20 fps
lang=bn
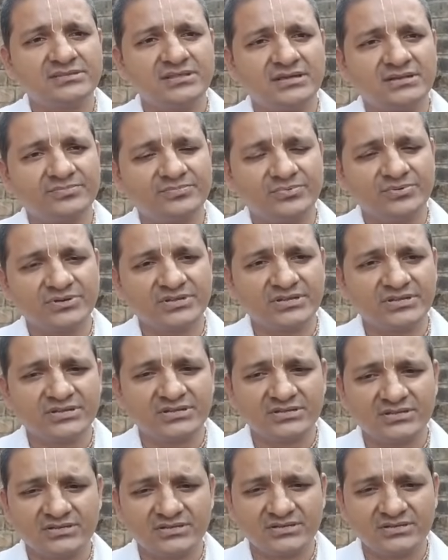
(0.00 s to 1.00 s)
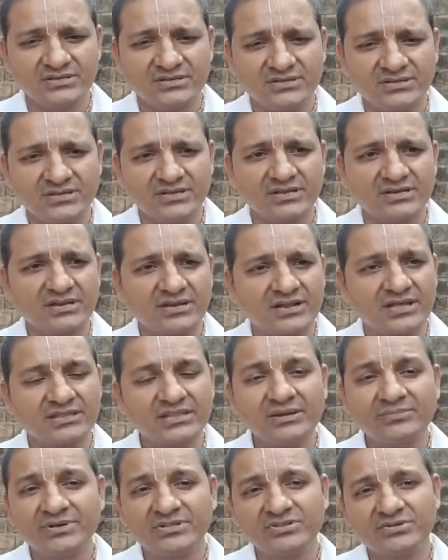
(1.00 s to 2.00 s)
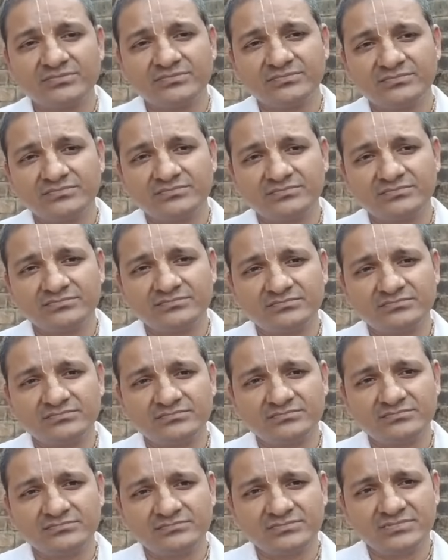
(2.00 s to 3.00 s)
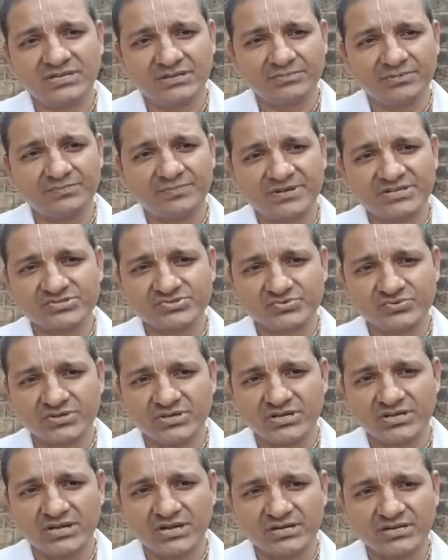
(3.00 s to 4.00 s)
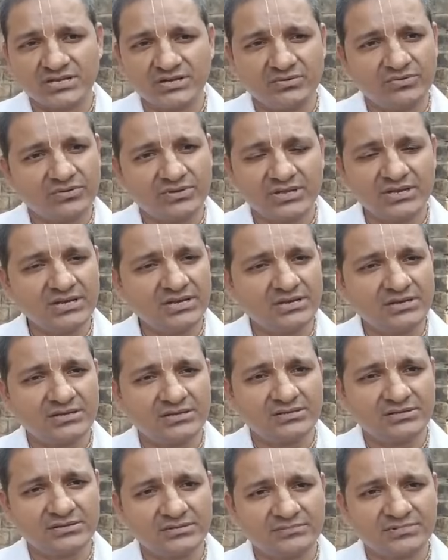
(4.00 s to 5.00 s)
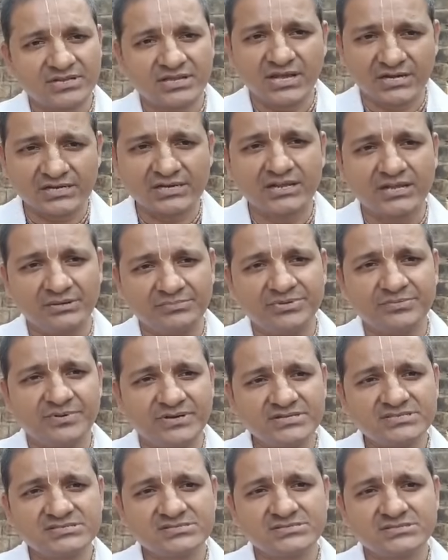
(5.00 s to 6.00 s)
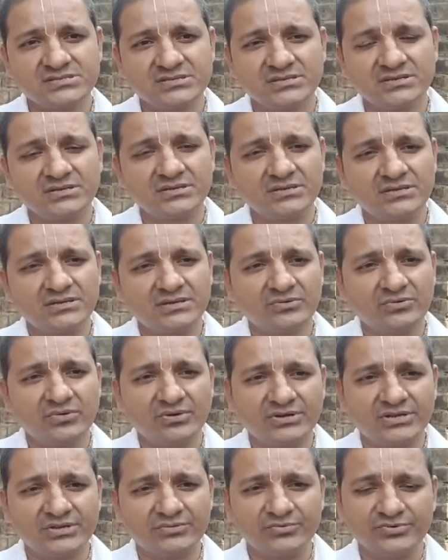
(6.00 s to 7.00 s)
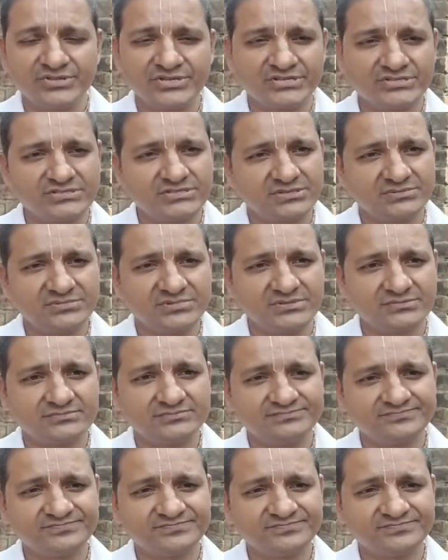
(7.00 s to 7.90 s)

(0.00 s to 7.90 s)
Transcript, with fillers: তারপরে একটা রাধা মাধব নামে মানে পাঁশকুড়া ঘাটাল লোকাল মানে ঘাটালগামী বাস ওইটা উঠেছি আমি